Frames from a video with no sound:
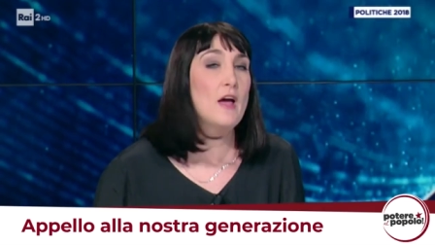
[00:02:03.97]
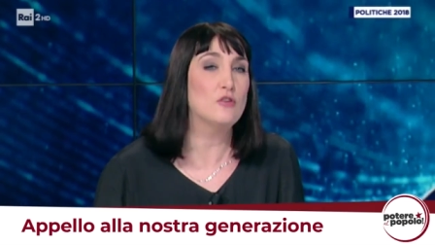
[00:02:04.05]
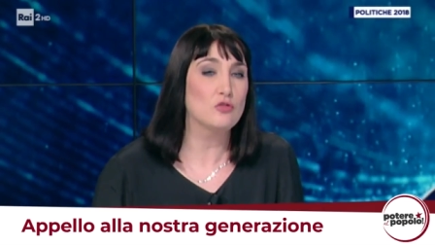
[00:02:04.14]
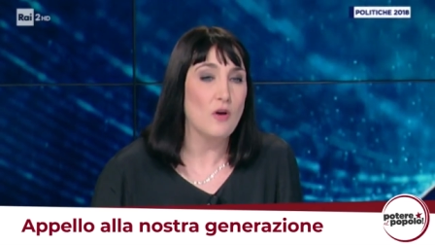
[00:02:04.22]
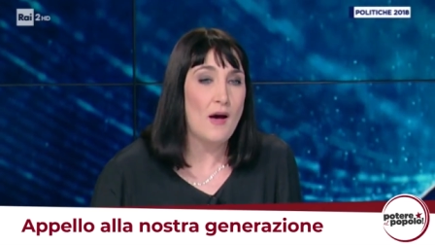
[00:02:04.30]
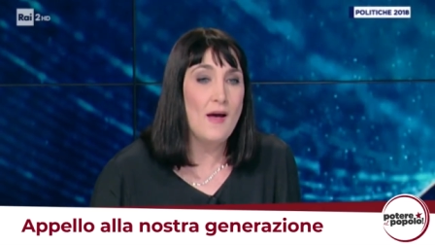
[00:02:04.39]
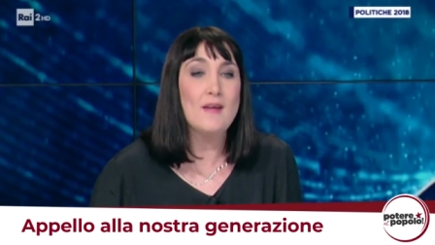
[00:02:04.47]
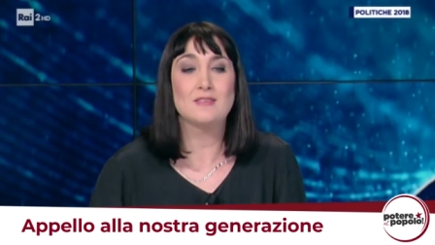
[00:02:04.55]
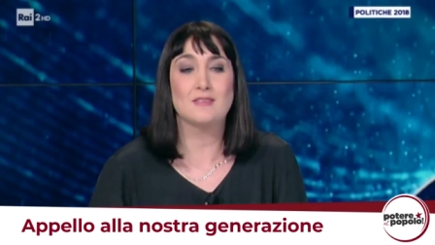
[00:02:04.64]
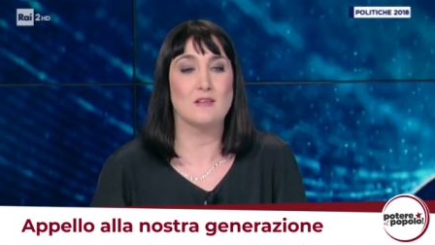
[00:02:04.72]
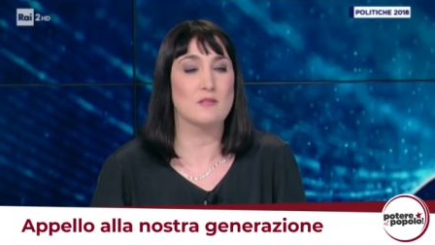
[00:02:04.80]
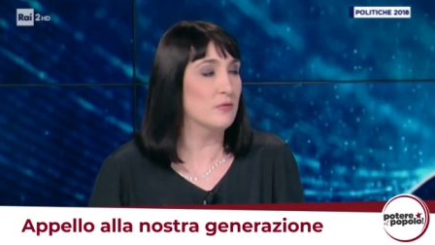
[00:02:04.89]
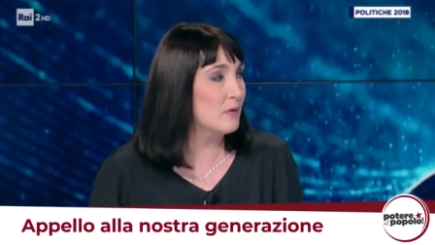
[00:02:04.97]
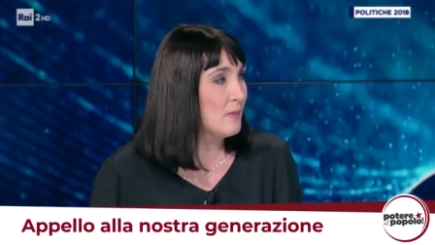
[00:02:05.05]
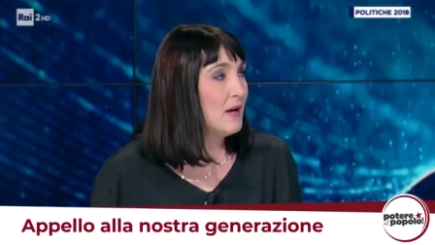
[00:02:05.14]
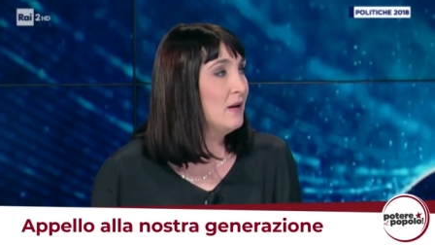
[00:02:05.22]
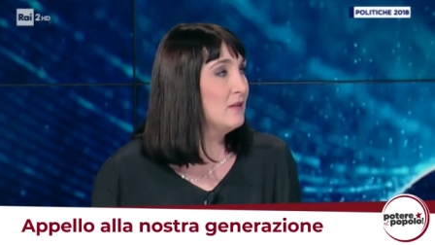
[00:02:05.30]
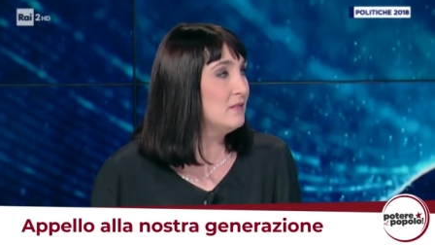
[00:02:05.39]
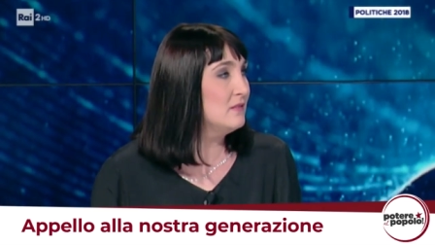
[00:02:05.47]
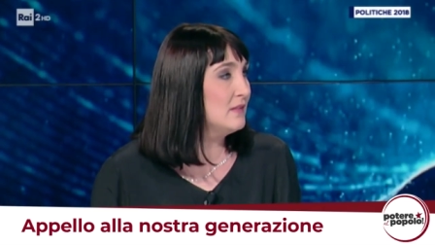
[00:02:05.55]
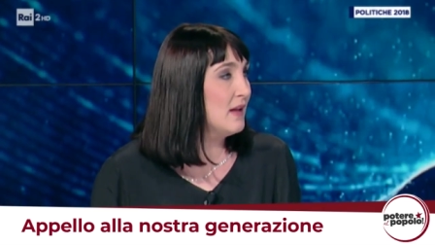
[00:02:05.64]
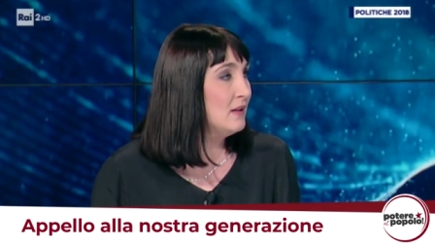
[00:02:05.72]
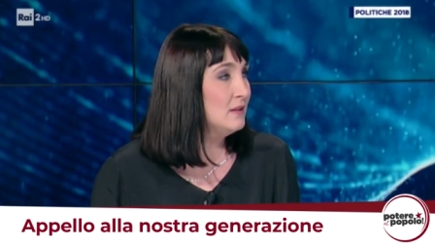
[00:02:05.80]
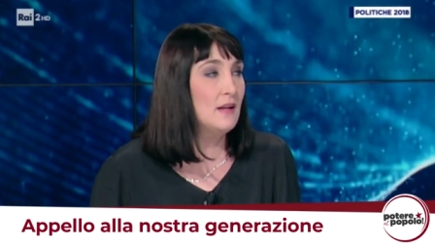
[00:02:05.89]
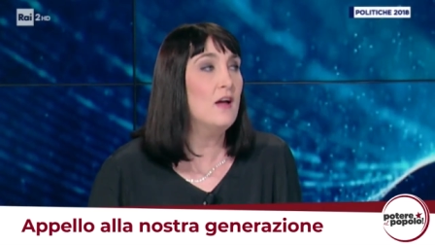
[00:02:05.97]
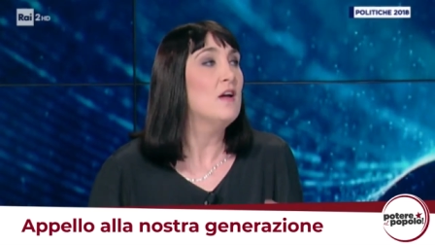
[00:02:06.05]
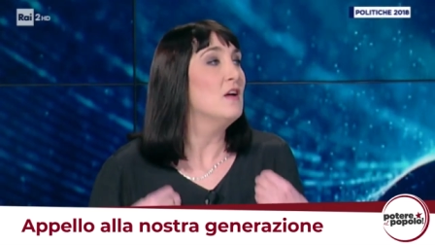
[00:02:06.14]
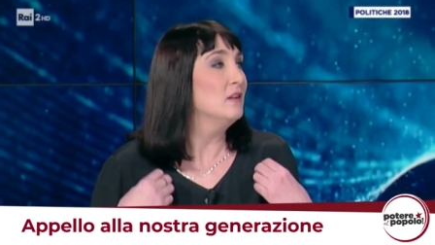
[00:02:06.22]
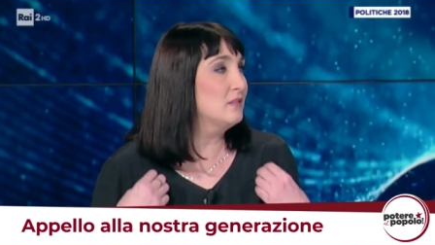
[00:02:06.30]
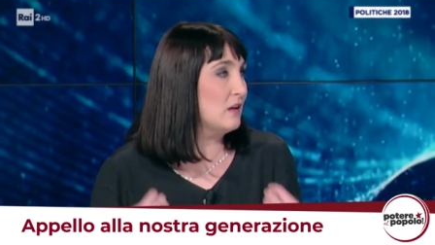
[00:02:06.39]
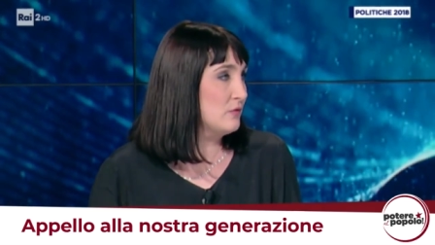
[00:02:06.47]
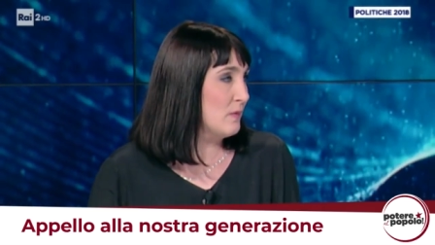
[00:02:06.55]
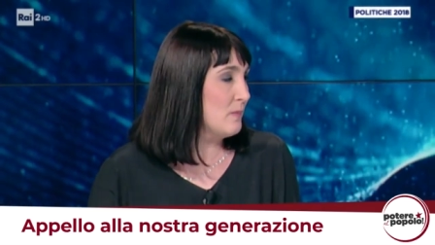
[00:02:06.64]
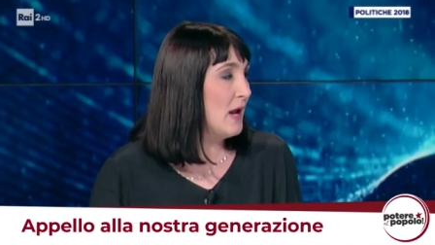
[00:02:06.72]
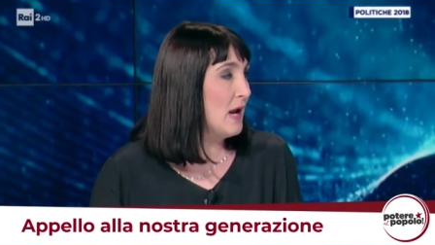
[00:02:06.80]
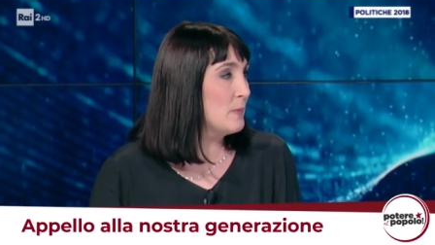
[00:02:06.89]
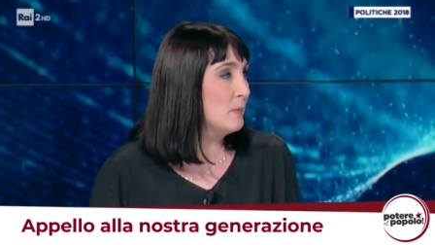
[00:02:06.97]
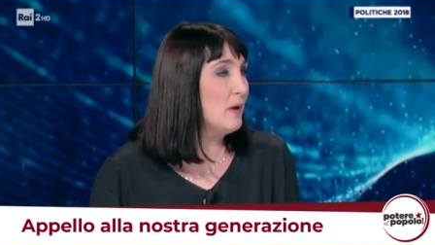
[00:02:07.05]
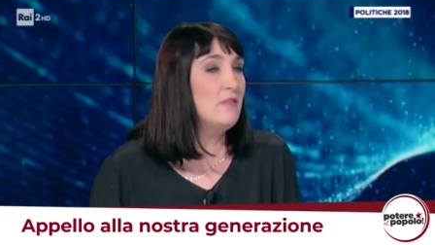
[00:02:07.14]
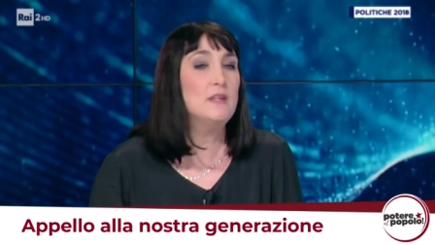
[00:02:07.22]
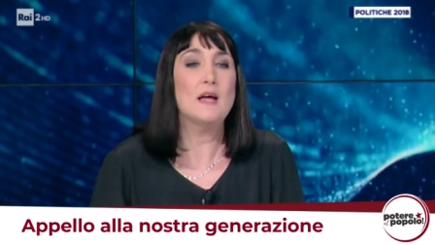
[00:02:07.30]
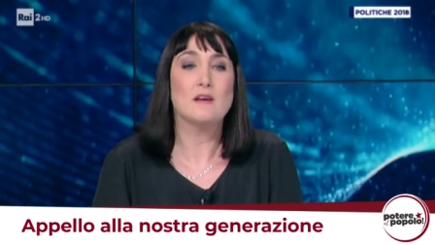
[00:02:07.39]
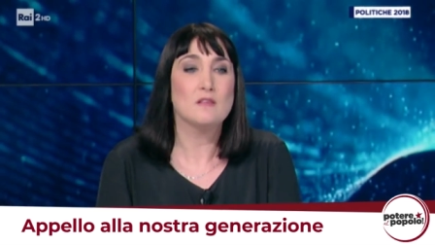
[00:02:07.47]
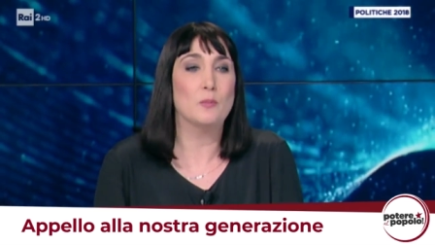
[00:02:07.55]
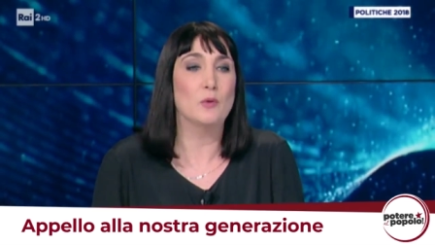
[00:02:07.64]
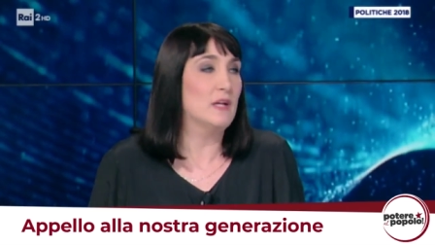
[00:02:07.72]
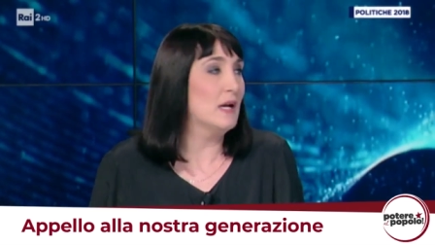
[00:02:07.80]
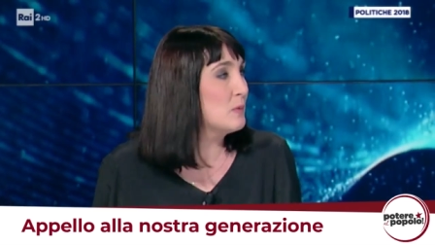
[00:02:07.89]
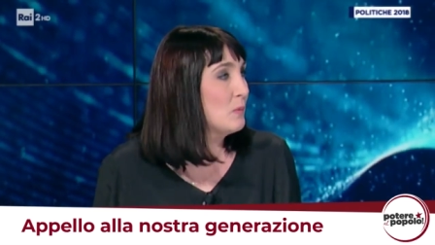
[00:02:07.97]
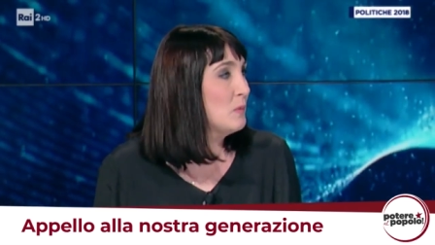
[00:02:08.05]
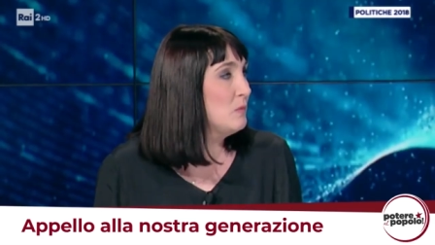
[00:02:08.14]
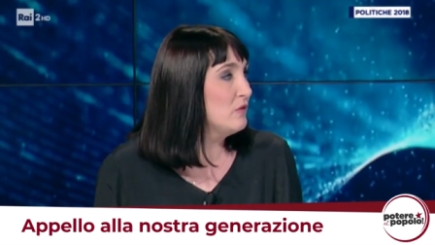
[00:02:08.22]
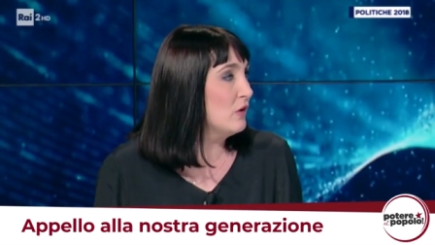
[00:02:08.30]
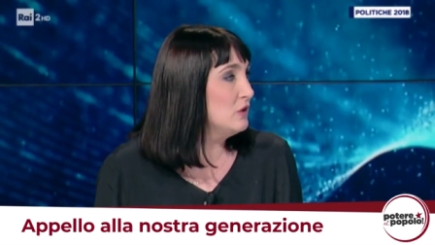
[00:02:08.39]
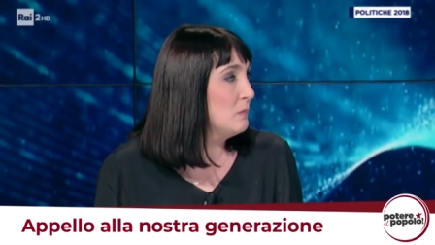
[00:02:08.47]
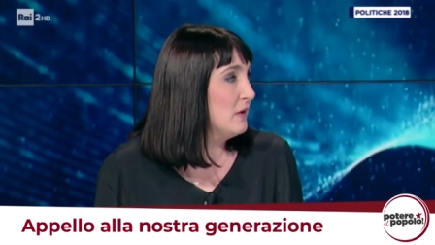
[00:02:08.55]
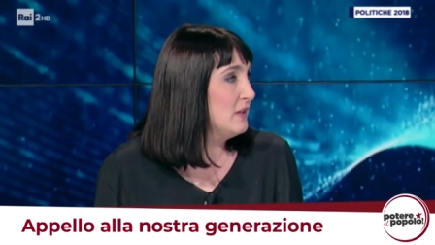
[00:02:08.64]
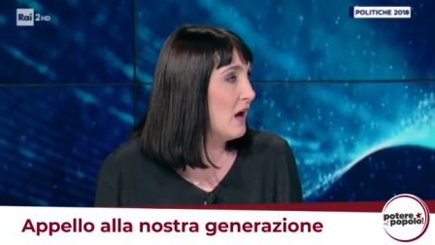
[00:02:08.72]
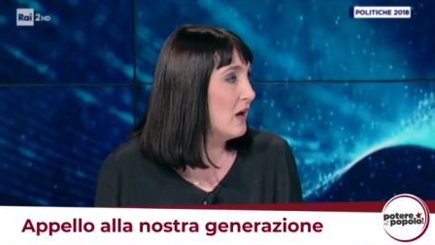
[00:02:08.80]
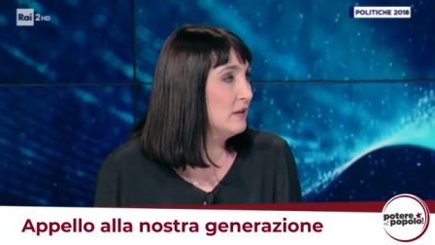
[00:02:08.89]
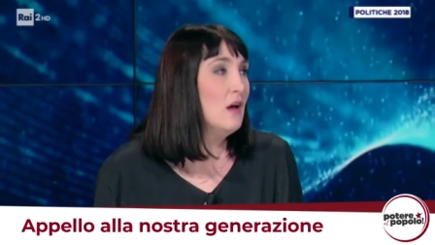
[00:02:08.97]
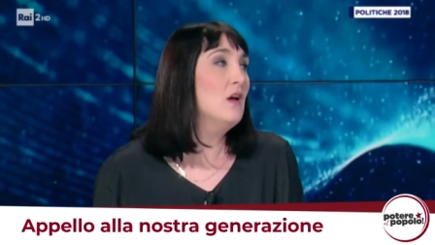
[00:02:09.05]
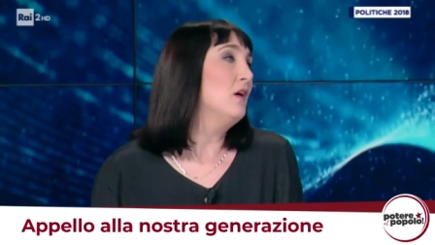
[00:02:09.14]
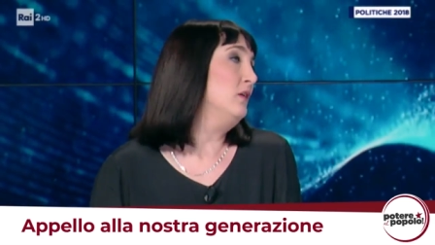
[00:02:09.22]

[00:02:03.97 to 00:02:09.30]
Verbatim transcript: E cioè trasformare l'esistente, trasformare trasformare la propria vita e rispondere ai propri bisogni immediati.